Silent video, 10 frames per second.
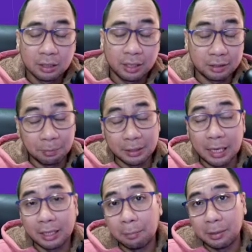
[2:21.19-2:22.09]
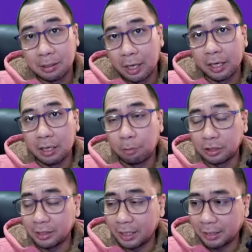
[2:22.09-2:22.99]
Sementara kita masih berada di
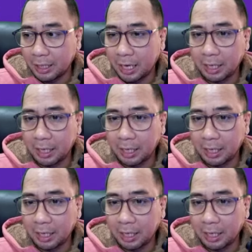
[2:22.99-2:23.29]
posisi ketiga